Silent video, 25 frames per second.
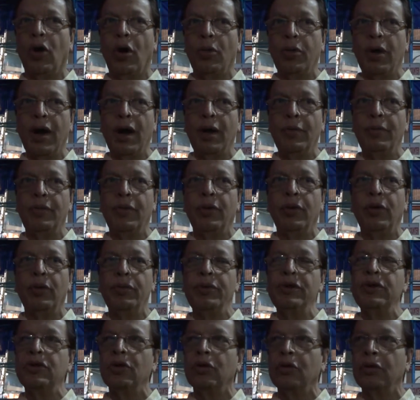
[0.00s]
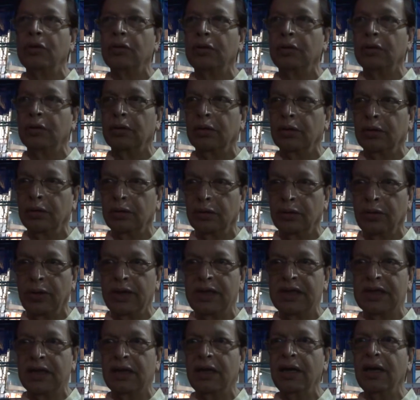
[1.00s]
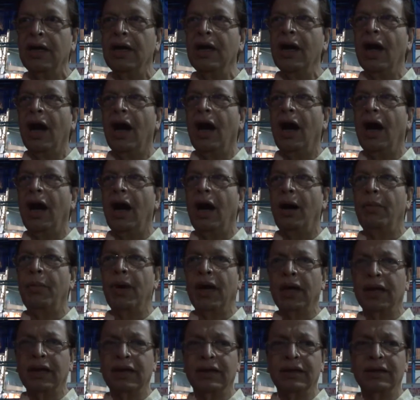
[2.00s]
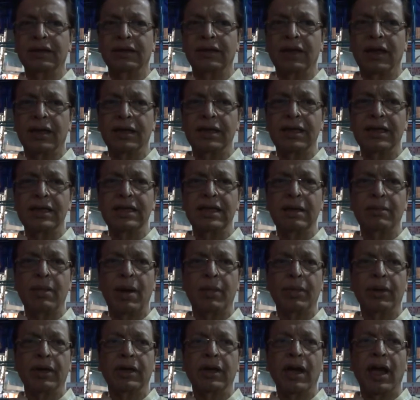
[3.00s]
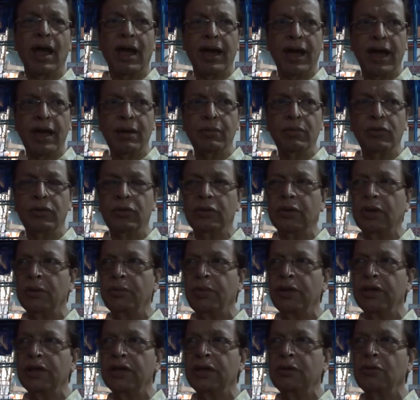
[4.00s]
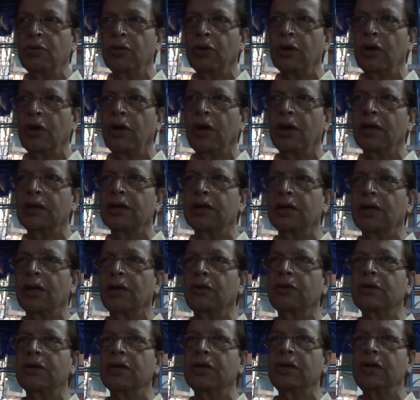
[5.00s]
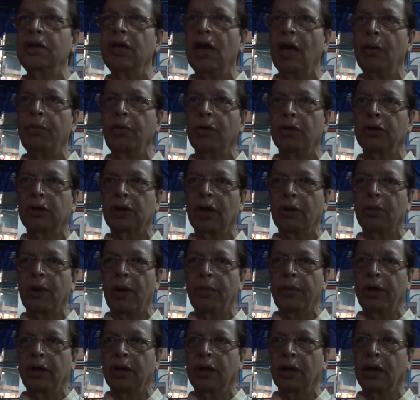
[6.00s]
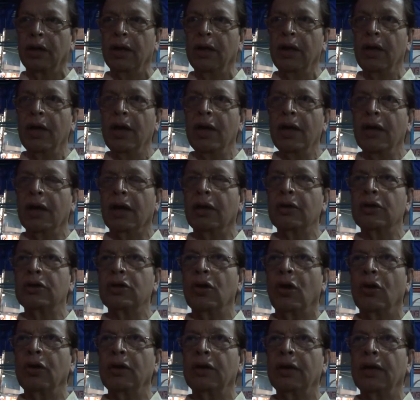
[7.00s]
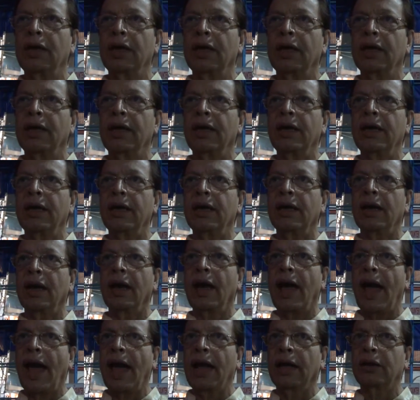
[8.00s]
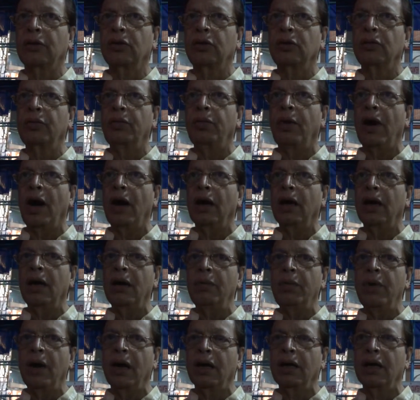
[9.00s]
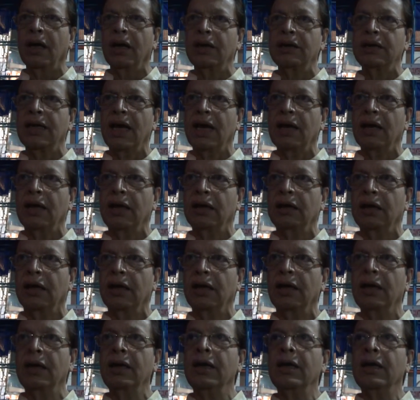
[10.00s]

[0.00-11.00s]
অভাব অভিযোগ রয়েছে আমার কাছে যে ব্যাপারটা এই মুহূর্তে বেশি মনে হয় সেটা হচ্ছে নিরাপত্তার ব্যাপারটা কারণ সল্ট লেকে এত ফাঁকা ফাঁকা জায়গাটা